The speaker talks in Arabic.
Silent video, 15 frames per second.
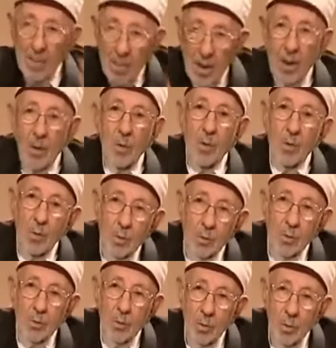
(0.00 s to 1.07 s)
كما يقول
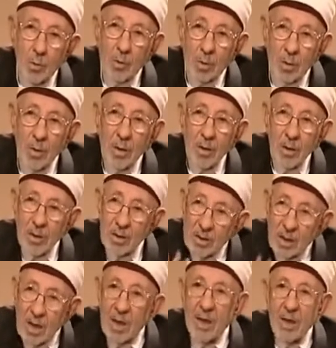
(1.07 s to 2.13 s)
الجمهور
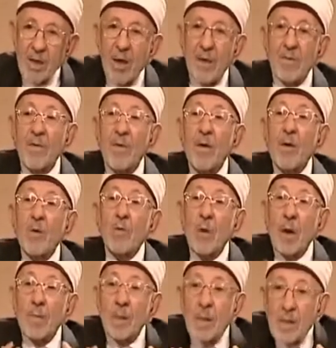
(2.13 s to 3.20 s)
عند الأحناف
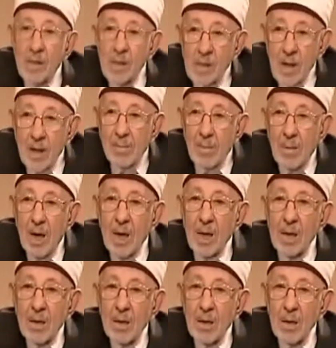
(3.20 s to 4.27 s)
ومن ثم
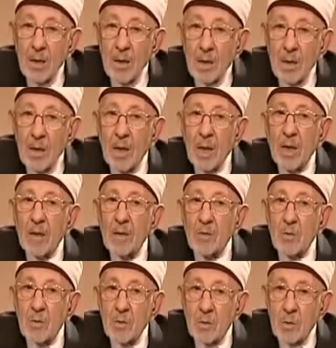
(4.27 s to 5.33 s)
لا
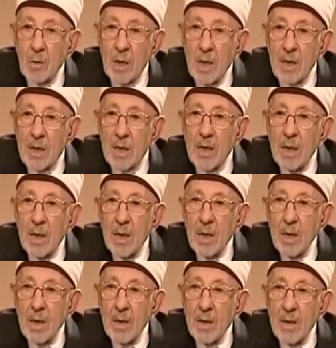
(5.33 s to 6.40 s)
يجوز لك
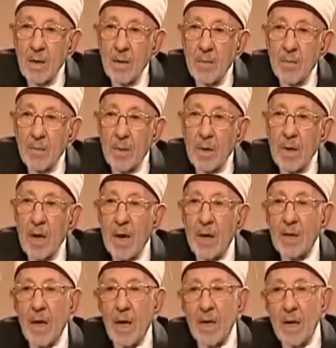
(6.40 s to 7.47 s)

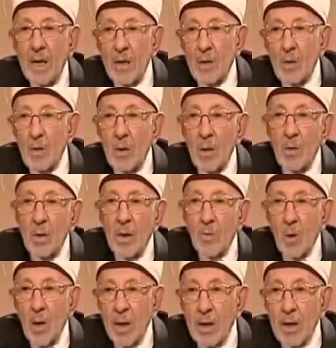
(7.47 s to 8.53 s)
بناء على أن دولة
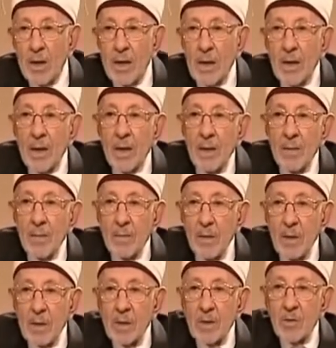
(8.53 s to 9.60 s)
معينة
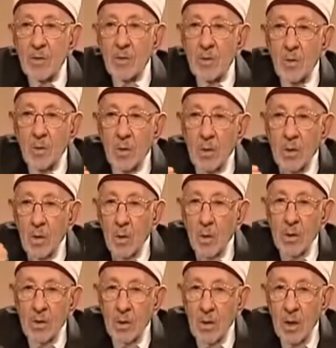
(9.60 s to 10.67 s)
مدت جسور
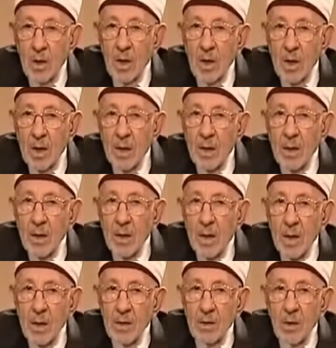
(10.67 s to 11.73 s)
التواصل إليها
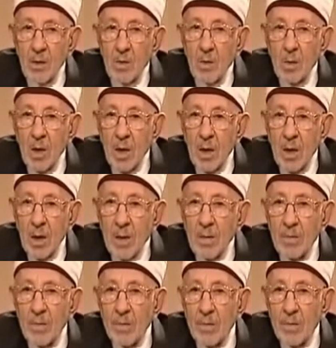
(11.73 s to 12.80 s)
أن
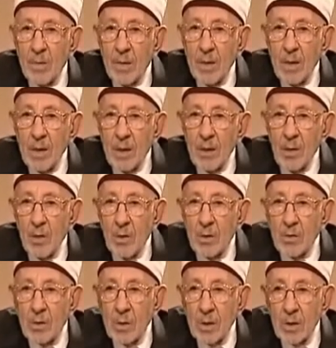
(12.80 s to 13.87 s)
تدخلها
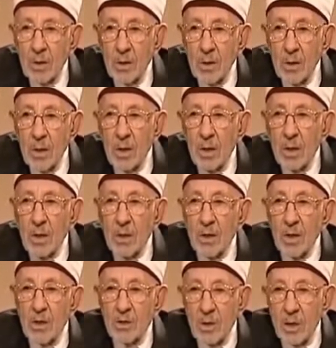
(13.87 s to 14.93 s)
بحجة
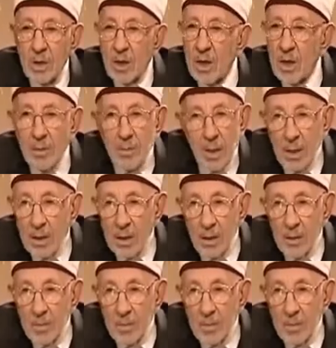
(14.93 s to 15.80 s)
تأشيرة الأمان